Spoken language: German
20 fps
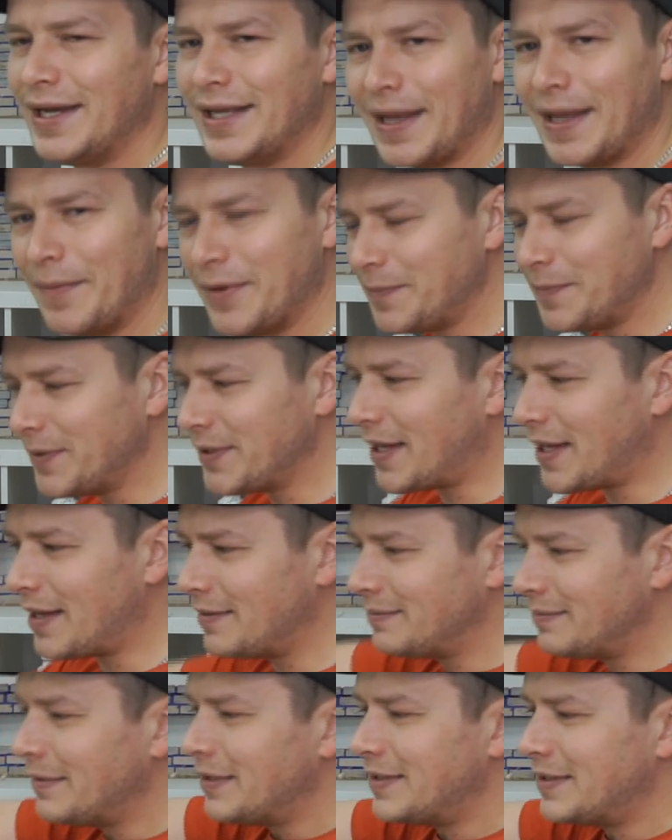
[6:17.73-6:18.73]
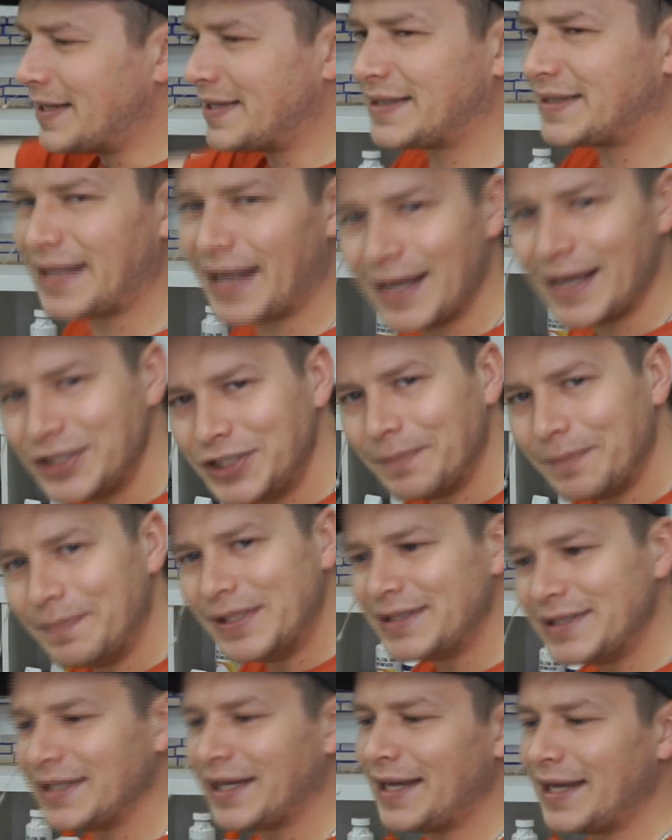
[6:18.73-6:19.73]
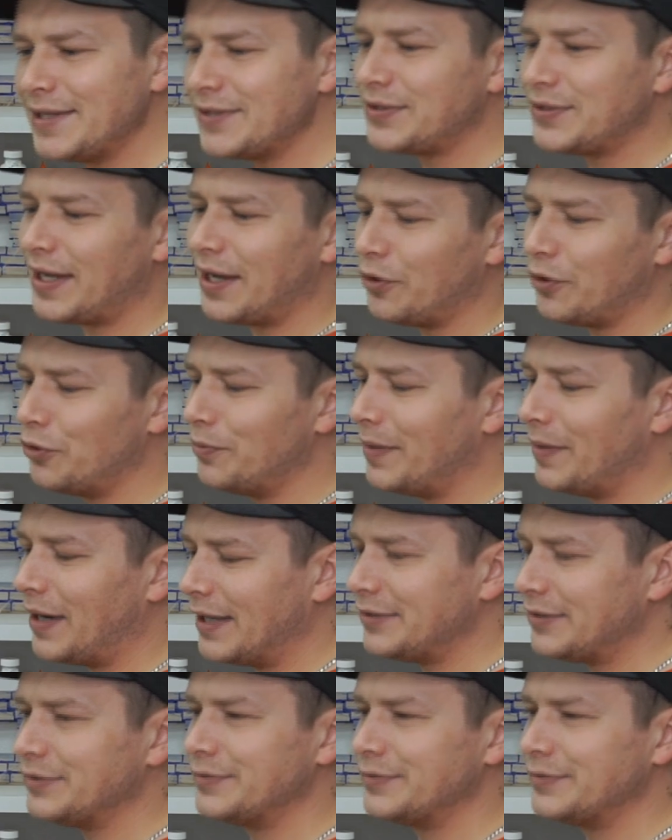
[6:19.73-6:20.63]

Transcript: damit man dann das gleiche Bild ringsherum hat.